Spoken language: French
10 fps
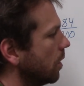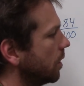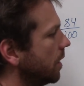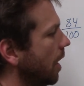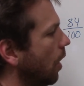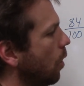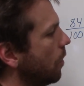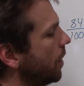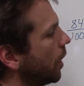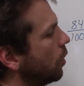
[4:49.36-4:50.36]

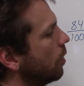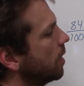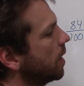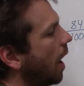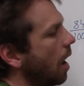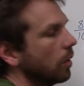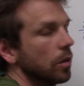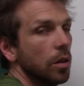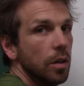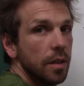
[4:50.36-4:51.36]
0,30
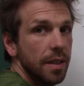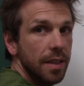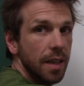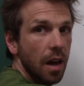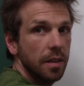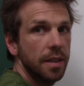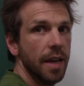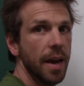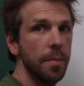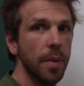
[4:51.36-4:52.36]

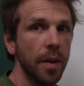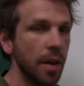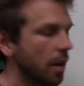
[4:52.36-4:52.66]
centièmes.